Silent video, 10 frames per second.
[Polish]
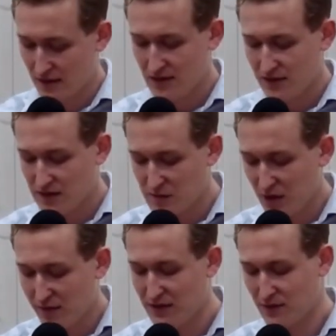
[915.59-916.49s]
To jest
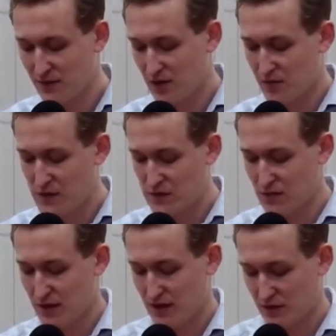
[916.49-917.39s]
moment, który
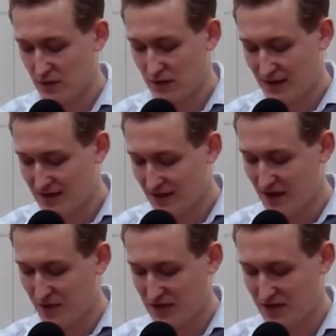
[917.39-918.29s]
opisuje tutaj Księga
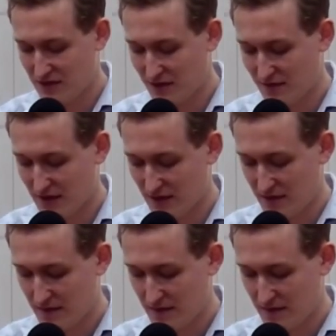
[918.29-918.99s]
Mojżeszowa.